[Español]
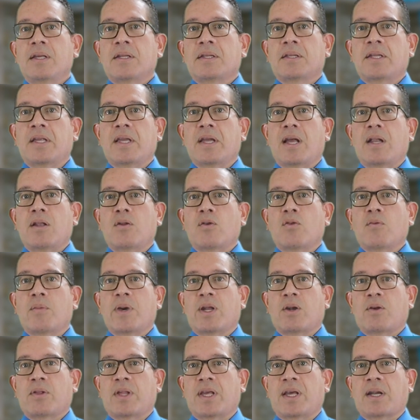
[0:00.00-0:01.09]
sin el
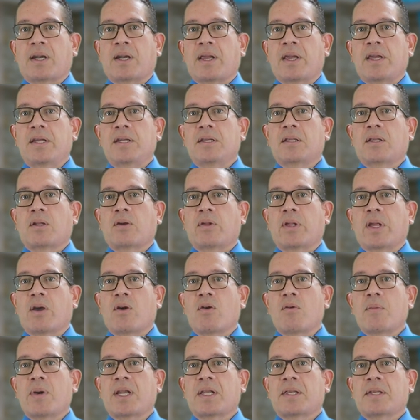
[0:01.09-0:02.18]
número de registro de
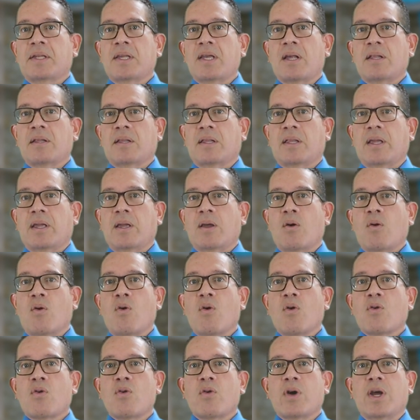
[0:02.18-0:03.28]
comerciante
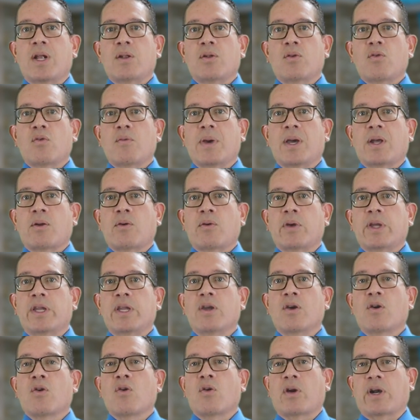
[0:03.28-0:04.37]
o con el número
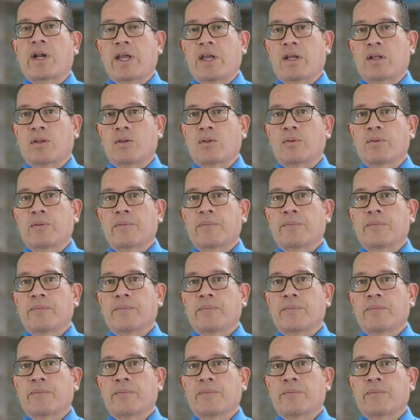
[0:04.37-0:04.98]
incorrecto.